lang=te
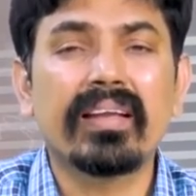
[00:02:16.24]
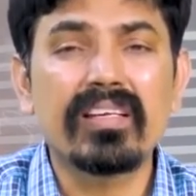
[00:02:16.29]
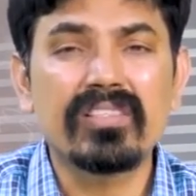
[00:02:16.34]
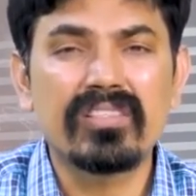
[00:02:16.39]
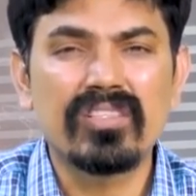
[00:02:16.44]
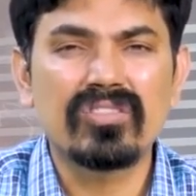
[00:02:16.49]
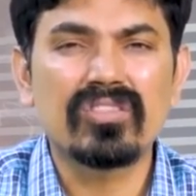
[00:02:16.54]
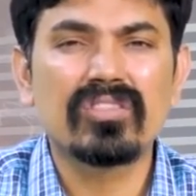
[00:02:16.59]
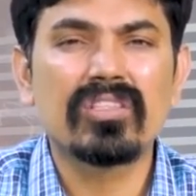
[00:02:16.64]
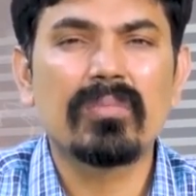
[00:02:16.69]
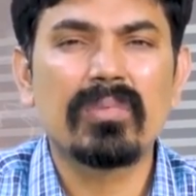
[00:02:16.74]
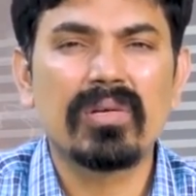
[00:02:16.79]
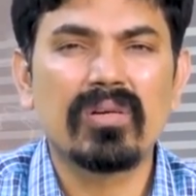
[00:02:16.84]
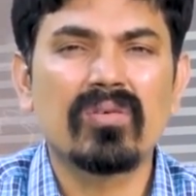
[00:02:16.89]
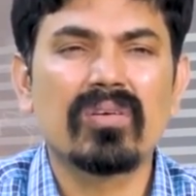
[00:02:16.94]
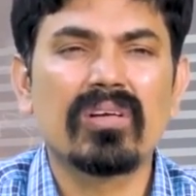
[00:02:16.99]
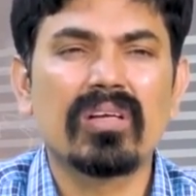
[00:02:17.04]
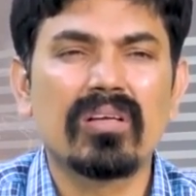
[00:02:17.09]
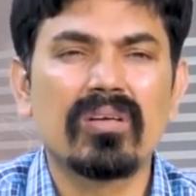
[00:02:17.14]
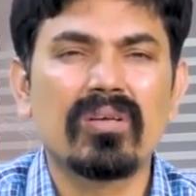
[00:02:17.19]
ఎన్కాష్ చేసుకుందాం
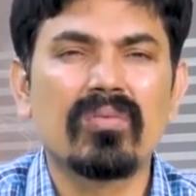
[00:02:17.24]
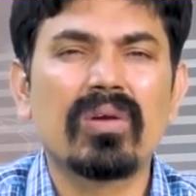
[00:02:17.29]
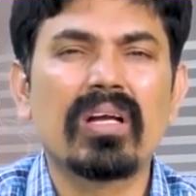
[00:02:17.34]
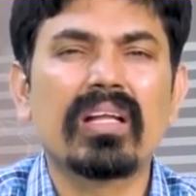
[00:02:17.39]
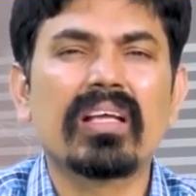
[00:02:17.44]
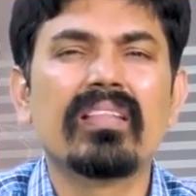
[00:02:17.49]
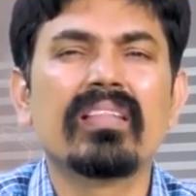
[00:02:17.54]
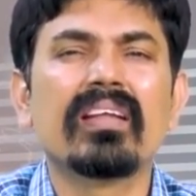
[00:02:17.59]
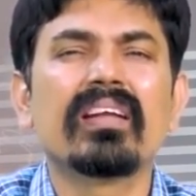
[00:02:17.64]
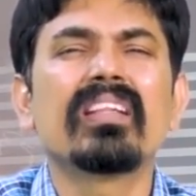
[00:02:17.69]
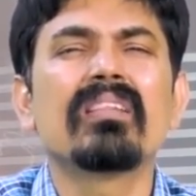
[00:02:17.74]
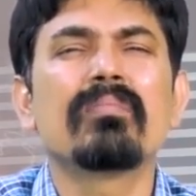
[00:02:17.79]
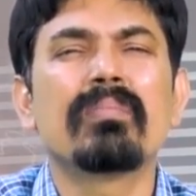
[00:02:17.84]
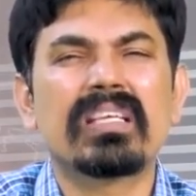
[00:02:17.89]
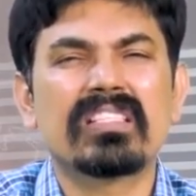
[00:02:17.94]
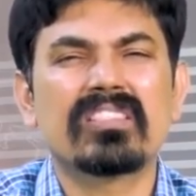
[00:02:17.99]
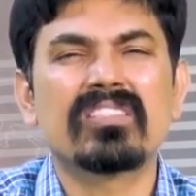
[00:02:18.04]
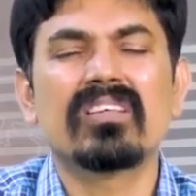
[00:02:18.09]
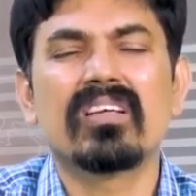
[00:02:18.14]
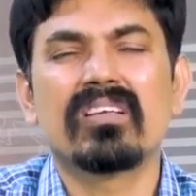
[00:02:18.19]
అనుకుంటున్నారు వాళ్ళకి ఏంటంటే ఇది
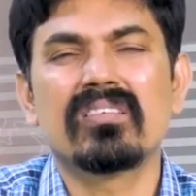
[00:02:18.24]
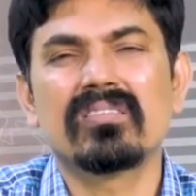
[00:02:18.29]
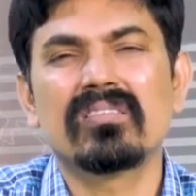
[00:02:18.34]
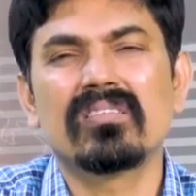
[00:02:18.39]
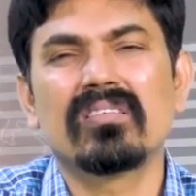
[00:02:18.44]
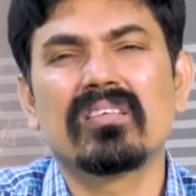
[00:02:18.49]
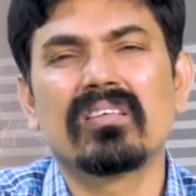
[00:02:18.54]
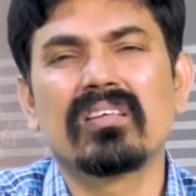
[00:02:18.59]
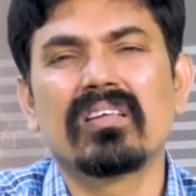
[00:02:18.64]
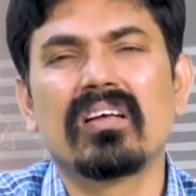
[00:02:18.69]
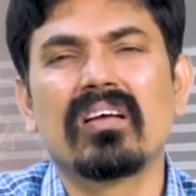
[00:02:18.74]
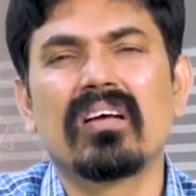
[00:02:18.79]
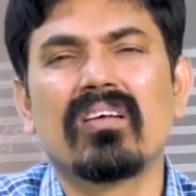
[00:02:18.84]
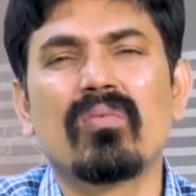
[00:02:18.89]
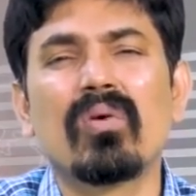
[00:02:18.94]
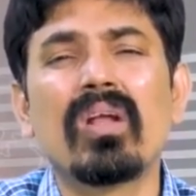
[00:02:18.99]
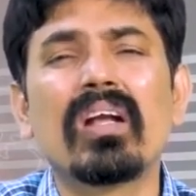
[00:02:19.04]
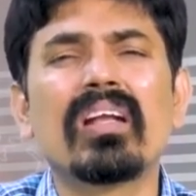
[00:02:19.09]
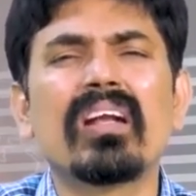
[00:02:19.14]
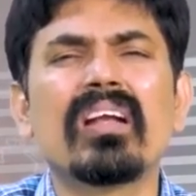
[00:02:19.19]
బెస్ట్ ఛాన్స్
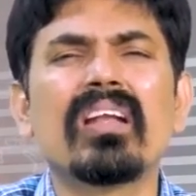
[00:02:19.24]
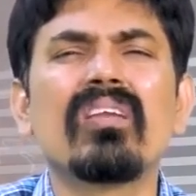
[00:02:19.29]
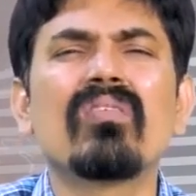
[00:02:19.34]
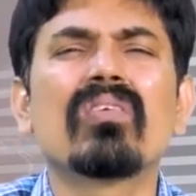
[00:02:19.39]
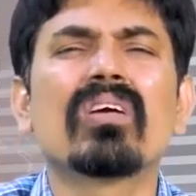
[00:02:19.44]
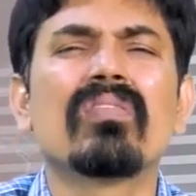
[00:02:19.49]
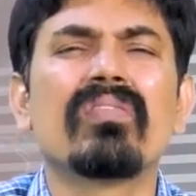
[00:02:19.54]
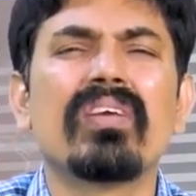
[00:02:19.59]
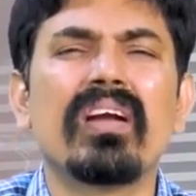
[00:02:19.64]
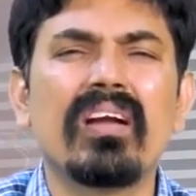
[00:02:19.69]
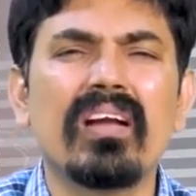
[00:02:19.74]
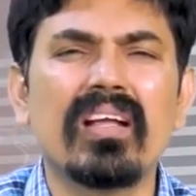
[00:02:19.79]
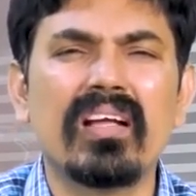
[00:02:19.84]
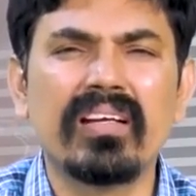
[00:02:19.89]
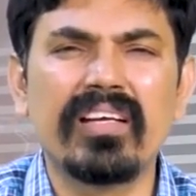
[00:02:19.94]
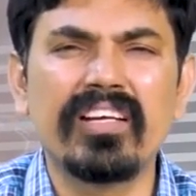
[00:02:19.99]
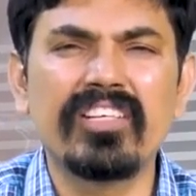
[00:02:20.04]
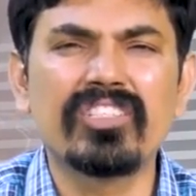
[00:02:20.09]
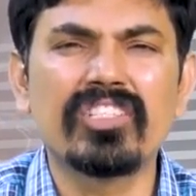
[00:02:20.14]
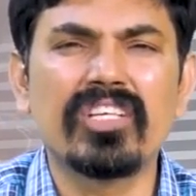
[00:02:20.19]
వాలటర్టీని ఒక ఫ్రెండ్లా
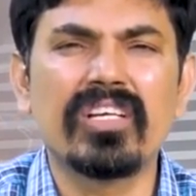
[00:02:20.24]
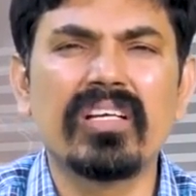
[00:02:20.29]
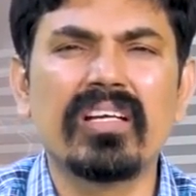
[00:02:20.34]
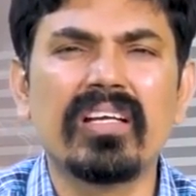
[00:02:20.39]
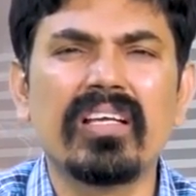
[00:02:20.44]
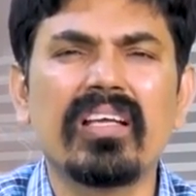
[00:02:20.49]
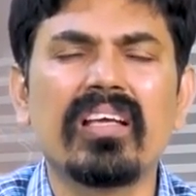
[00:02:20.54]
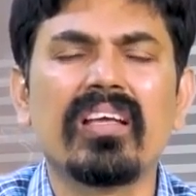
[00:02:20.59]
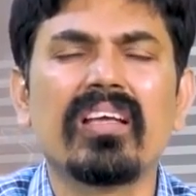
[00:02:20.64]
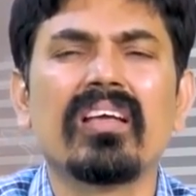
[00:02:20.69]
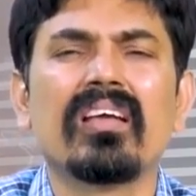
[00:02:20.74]
ట్రీట్ చేయండి